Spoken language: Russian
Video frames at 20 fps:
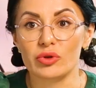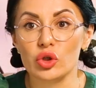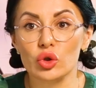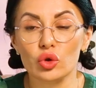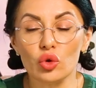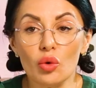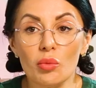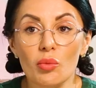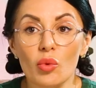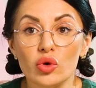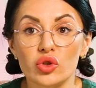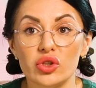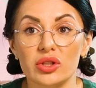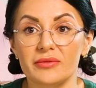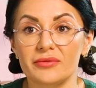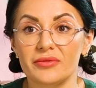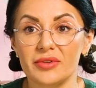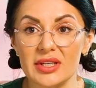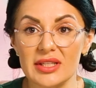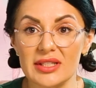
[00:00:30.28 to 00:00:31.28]
что
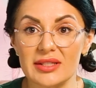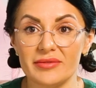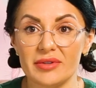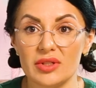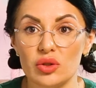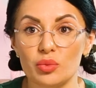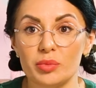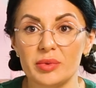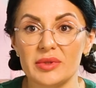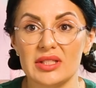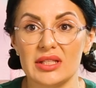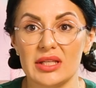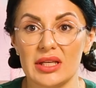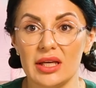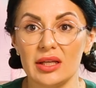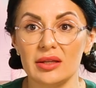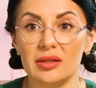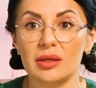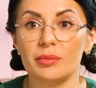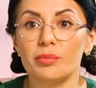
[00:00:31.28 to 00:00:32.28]
может вызвать у
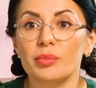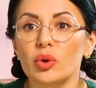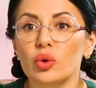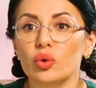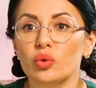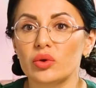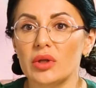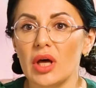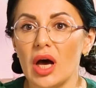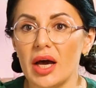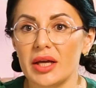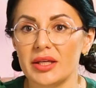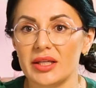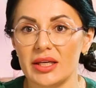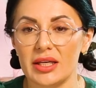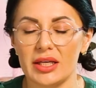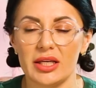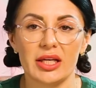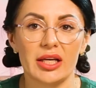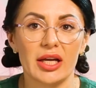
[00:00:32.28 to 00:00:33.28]
пациента
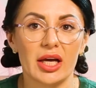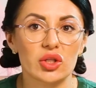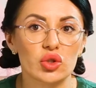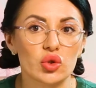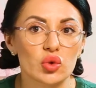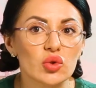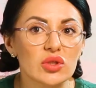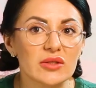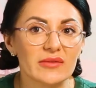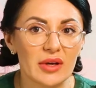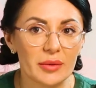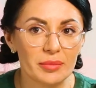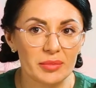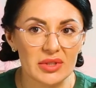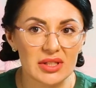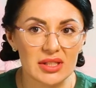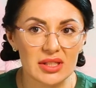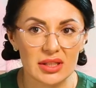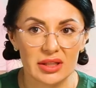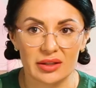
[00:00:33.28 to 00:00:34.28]
похудание или отсутствие
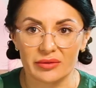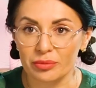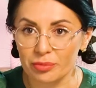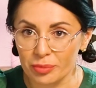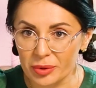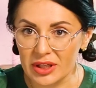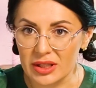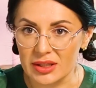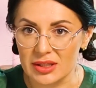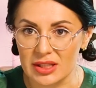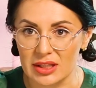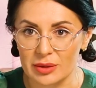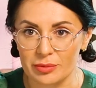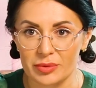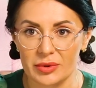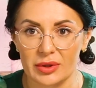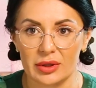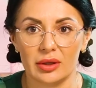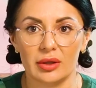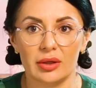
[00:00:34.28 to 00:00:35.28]
аппетита в
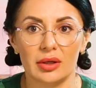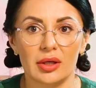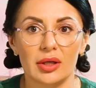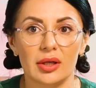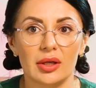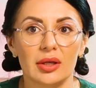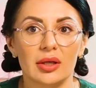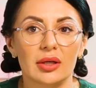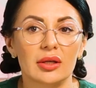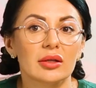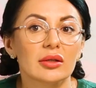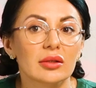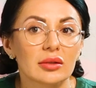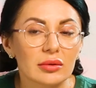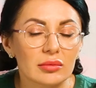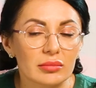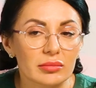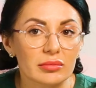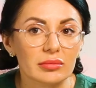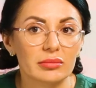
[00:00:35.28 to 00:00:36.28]
принципе?
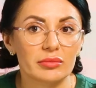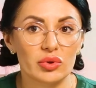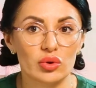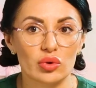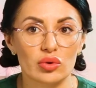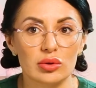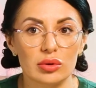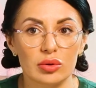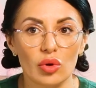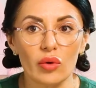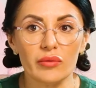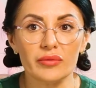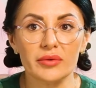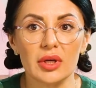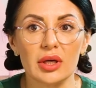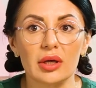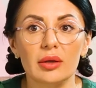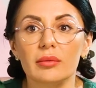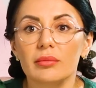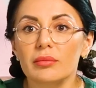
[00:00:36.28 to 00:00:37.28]

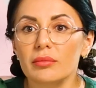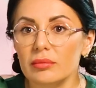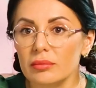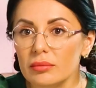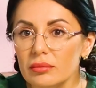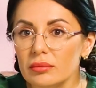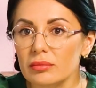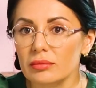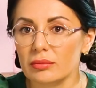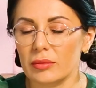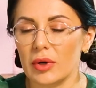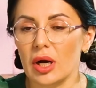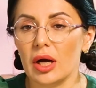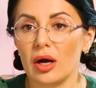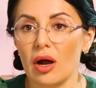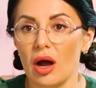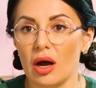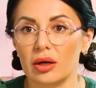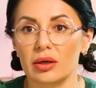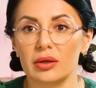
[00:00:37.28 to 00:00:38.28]
Безусловно,
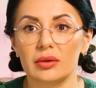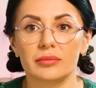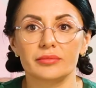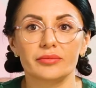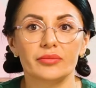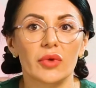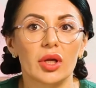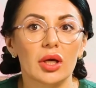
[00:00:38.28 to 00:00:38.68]
рак.